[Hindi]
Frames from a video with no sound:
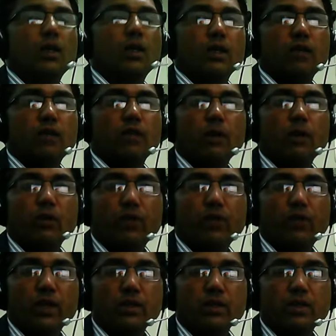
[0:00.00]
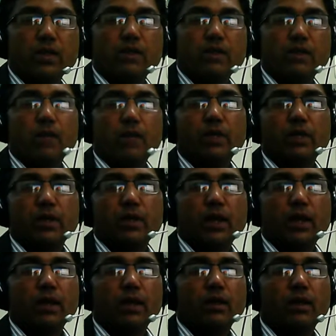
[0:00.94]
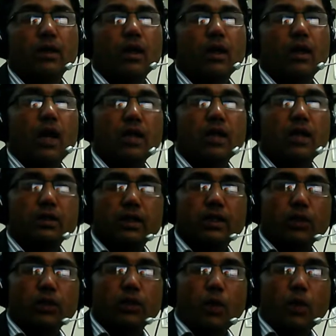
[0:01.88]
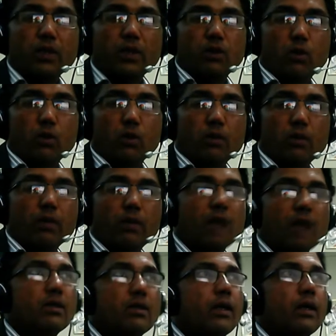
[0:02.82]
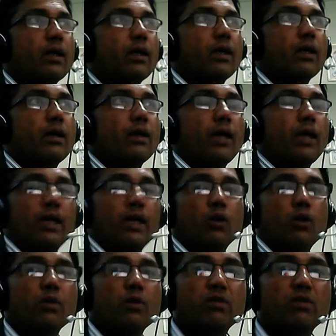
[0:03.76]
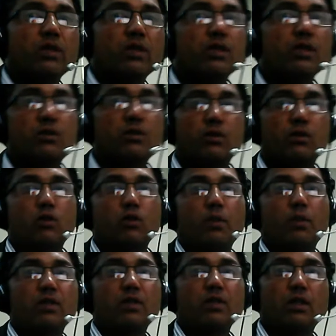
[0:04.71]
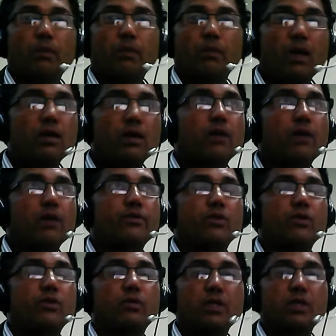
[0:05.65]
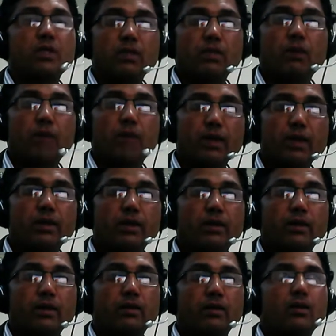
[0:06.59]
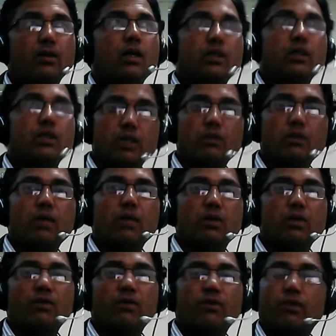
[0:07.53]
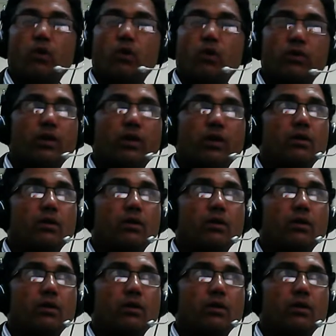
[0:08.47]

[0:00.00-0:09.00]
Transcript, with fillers: वालेकुम फ्रेंड्स कैसे हैं आप ठीक ठाक हैं आज जिन टॉपिक्स के ऊपर हम बात करेंगे एंड ऑब्वियसली दीज टॉपिक्स आर द पार्ट ऑफ प्रिंसिपल ऑफ मार्केटिंग रिटन बाय मिस्टर फिलिप कॉटलर